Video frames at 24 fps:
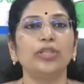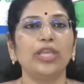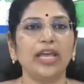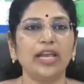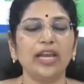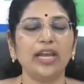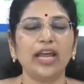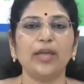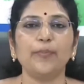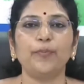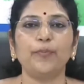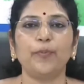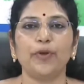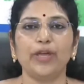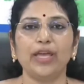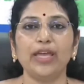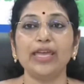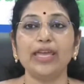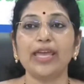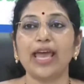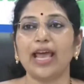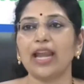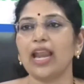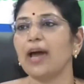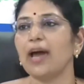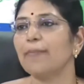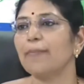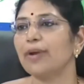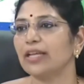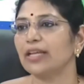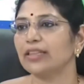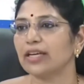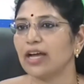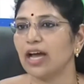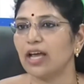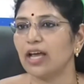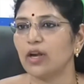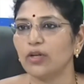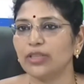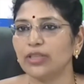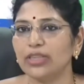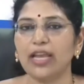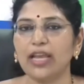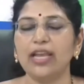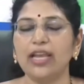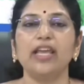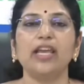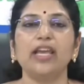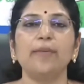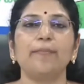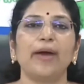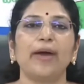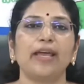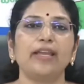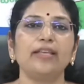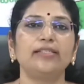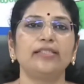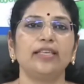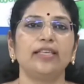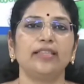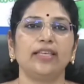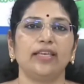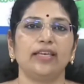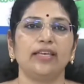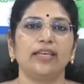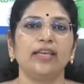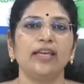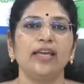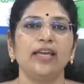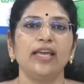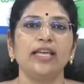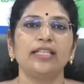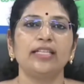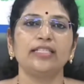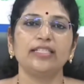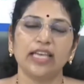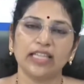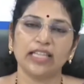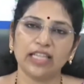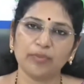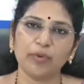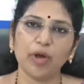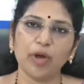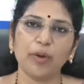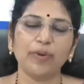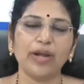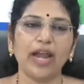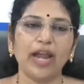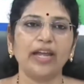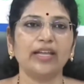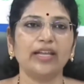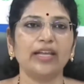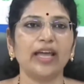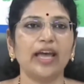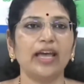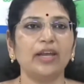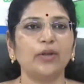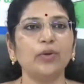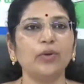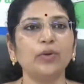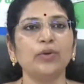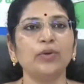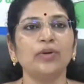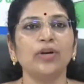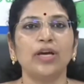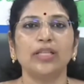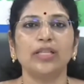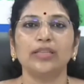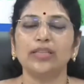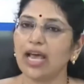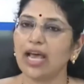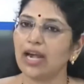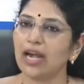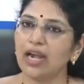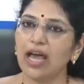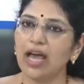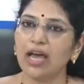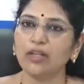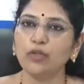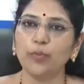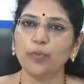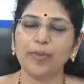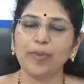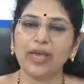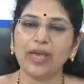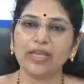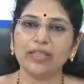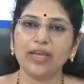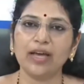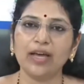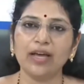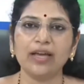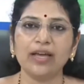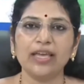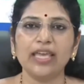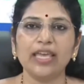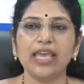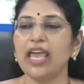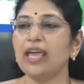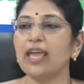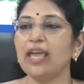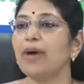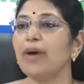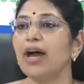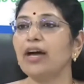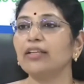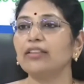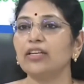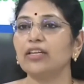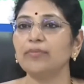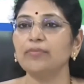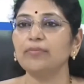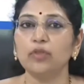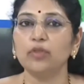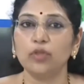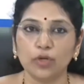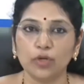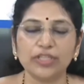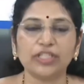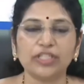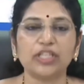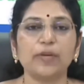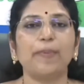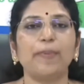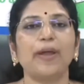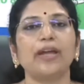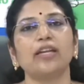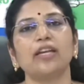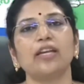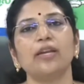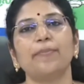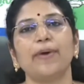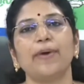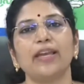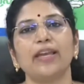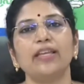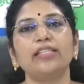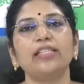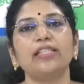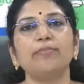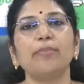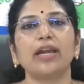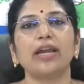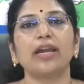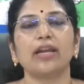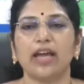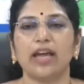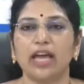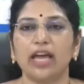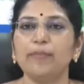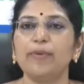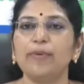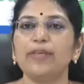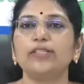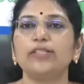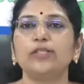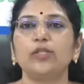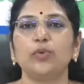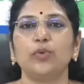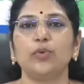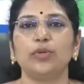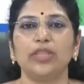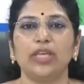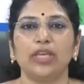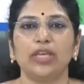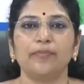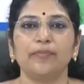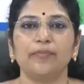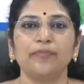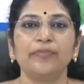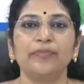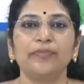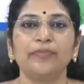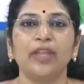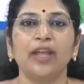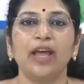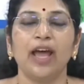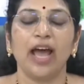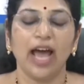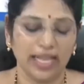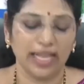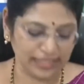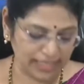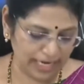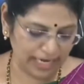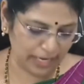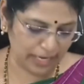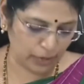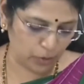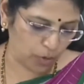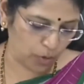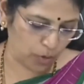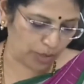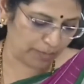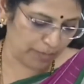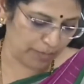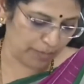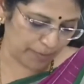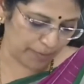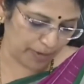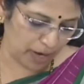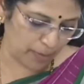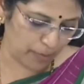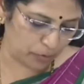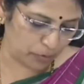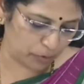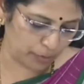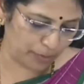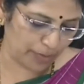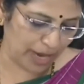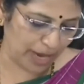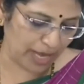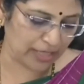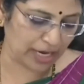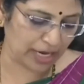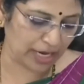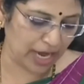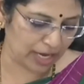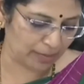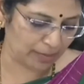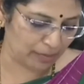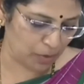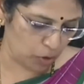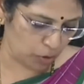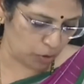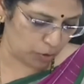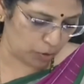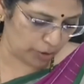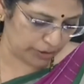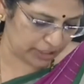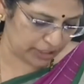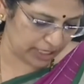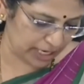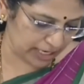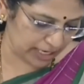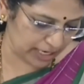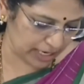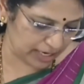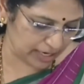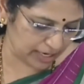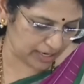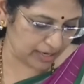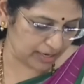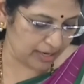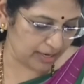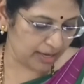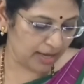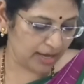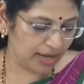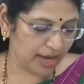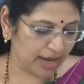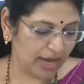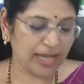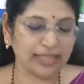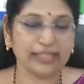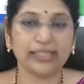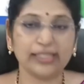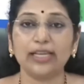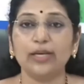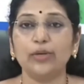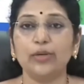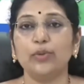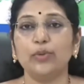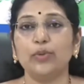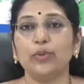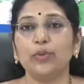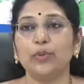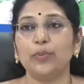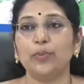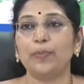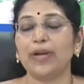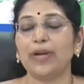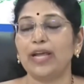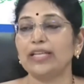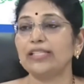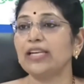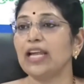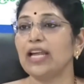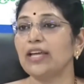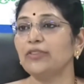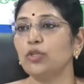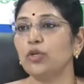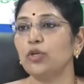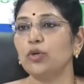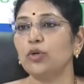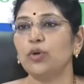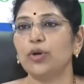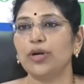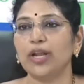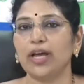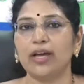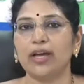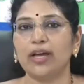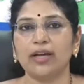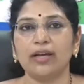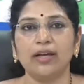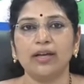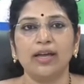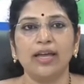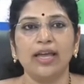పుదేలైపోయి ఎలా బ్రతకాలో తెలియని పరిస్థితి చంద్రబాబు నాయుడు గారు ధరల అదుపు మీద ఏమాత్రం దృష్టి పెట్టని పరిస్థితి మనకు కనిపిస్తూ ఉంది అసలు ఈ కూటమి ప్రభుత్వం అధికారంలోకి వచ్చాక అసలు ప్రజలందరూ కూడా